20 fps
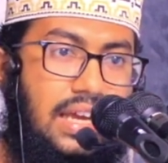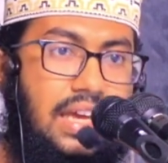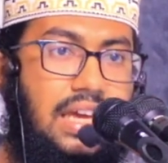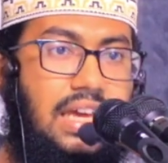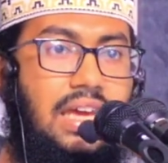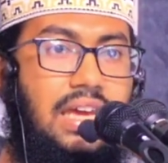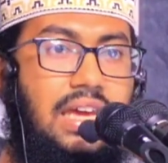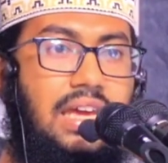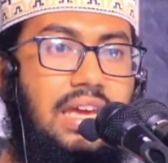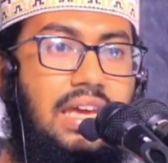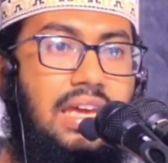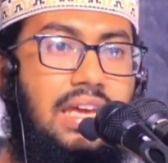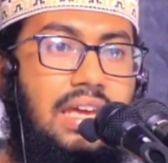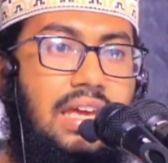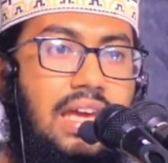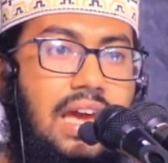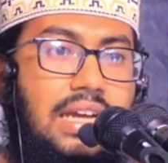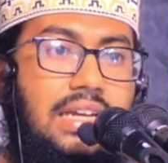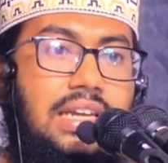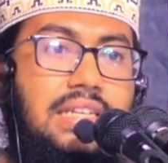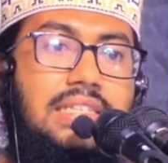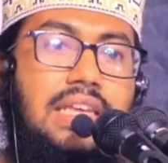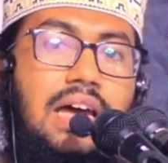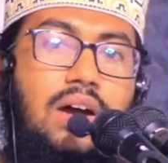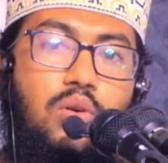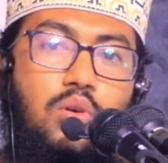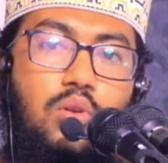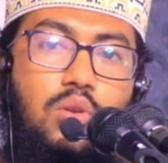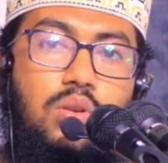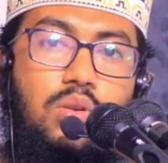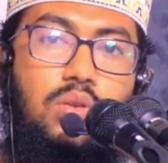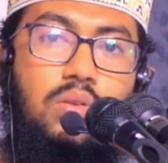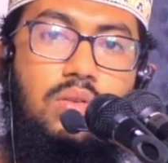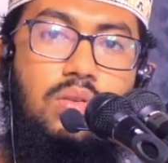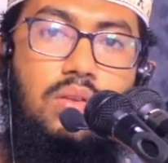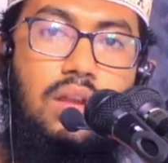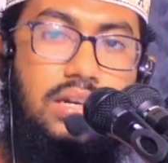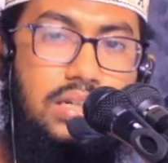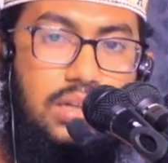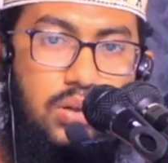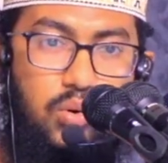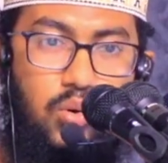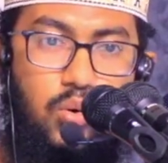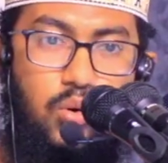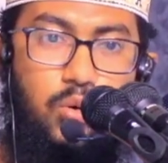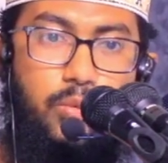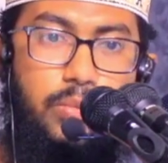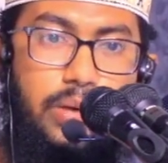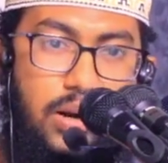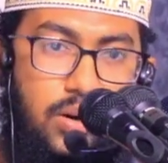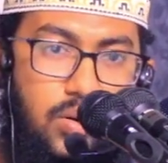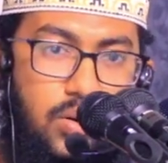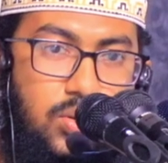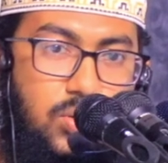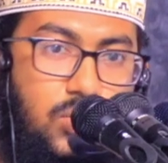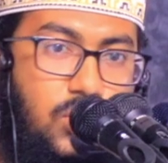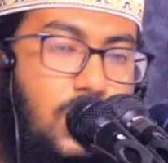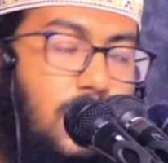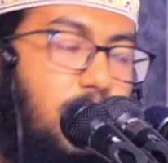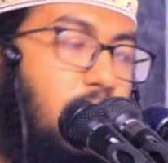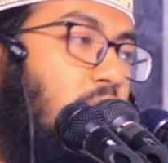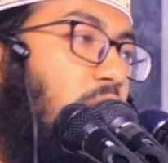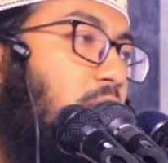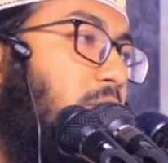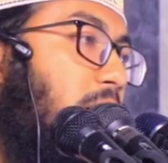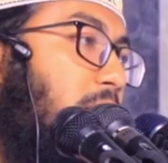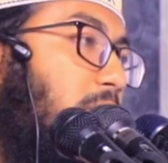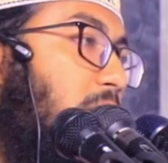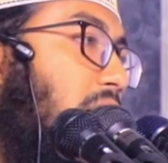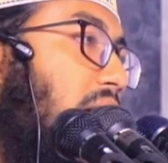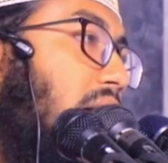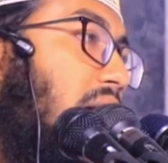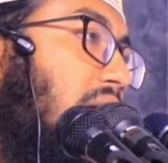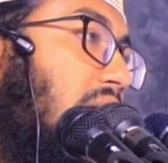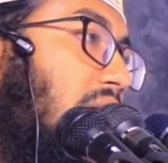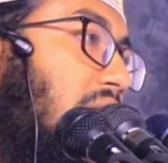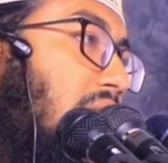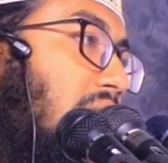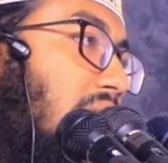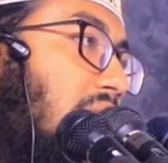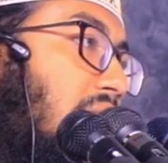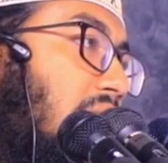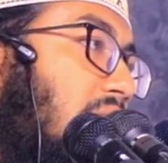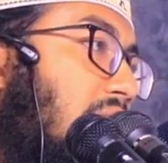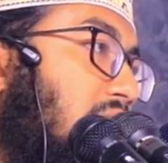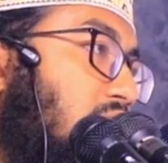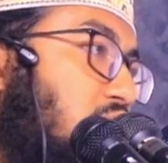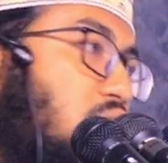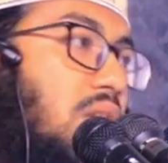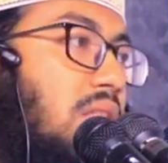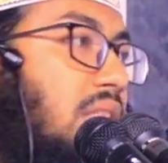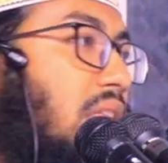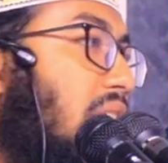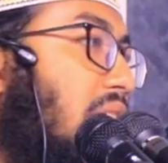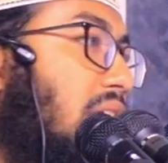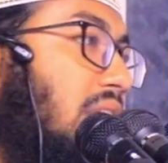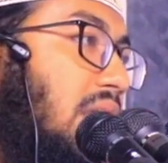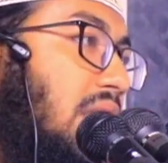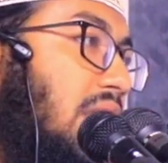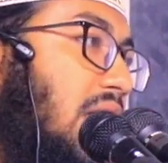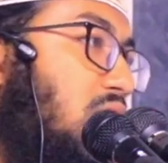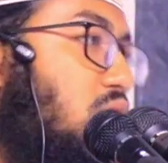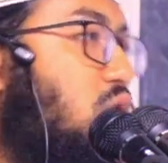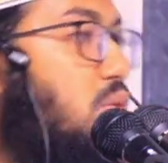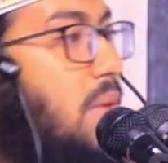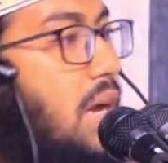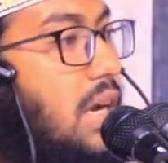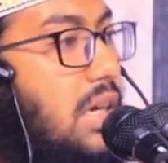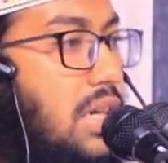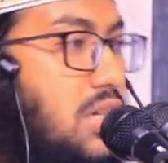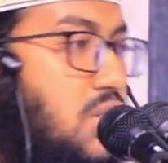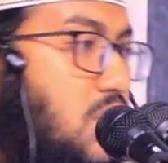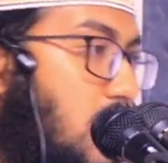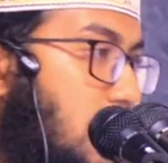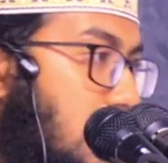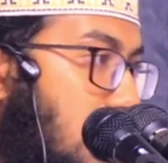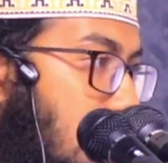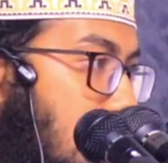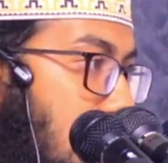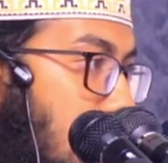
গিয়ে একটা ছাগল একটা গরু মান্নত করে বলে বাবা সন্তান আদি নাই তুমি একটা সন্তান